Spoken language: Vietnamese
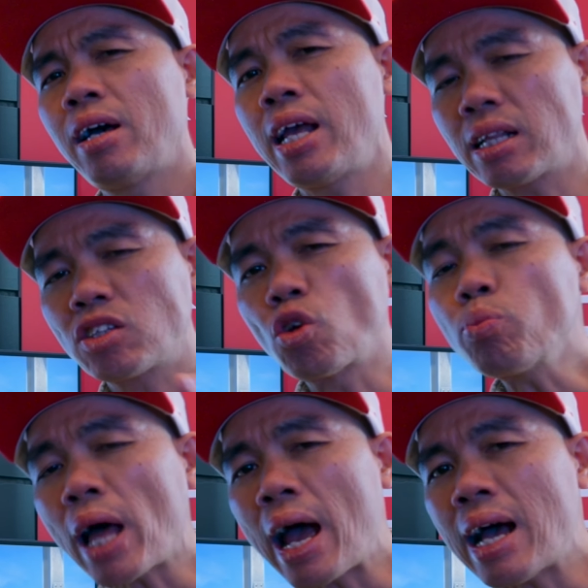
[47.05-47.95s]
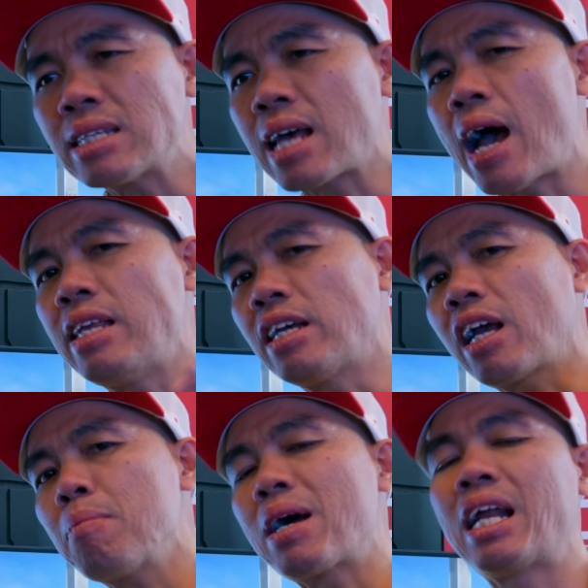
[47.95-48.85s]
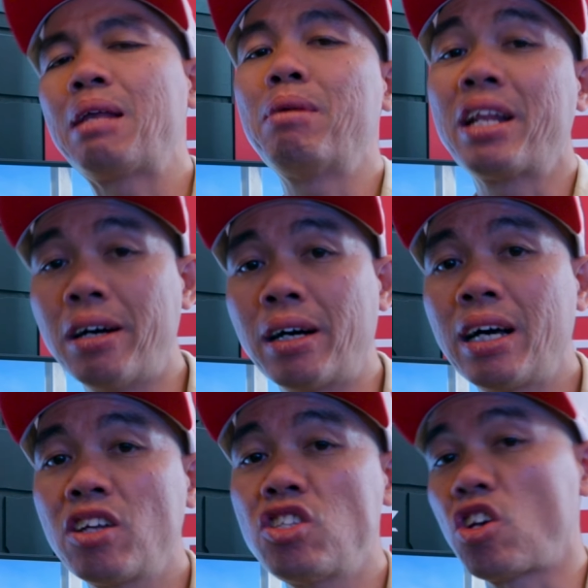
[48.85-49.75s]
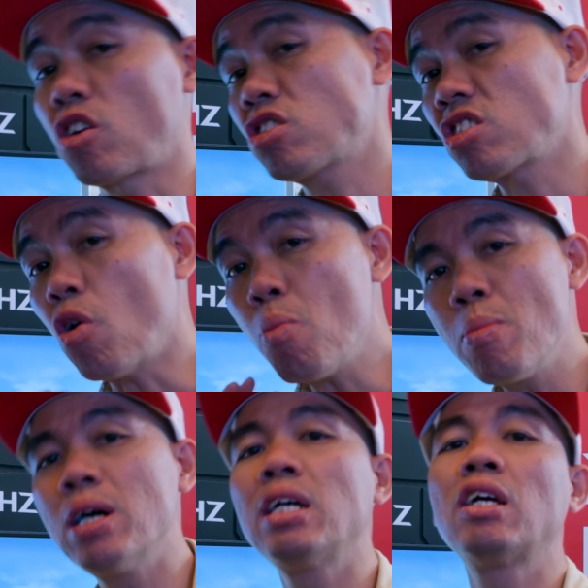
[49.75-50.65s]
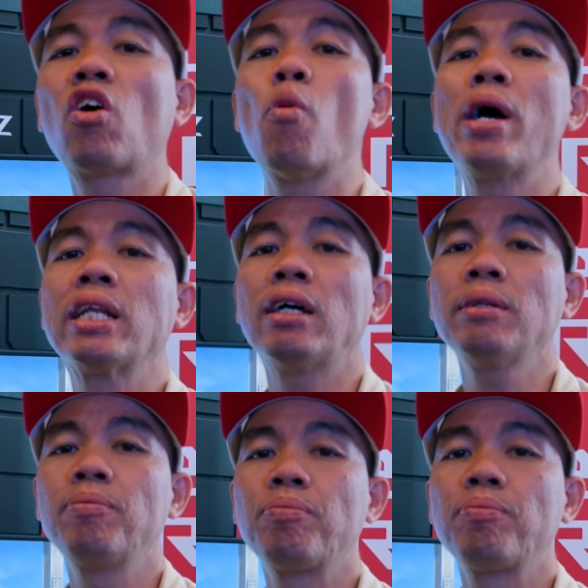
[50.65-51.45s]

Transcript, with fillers: Hiện chúng ta xài những cái màn hình bình thường đó, nó chỉ có 60 khung hình thôi.